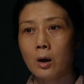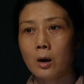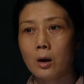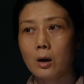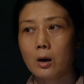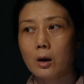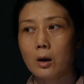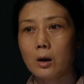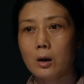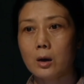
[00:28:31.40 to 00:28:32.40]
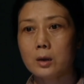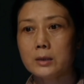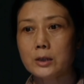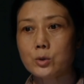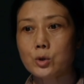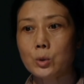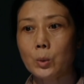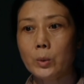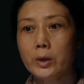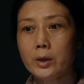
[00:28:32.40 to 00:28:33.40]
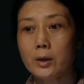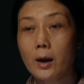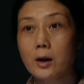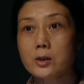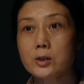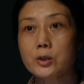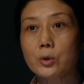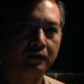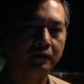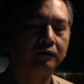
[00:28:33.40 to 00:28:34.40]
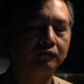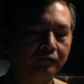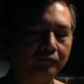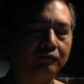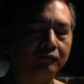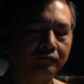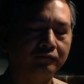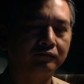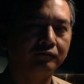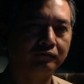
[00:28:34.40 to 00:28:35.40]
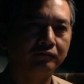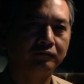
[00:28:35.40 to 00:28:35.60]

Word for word: Ngày mười sáu tháng tư, đó chính là ngày hai mươi chín âm lịch.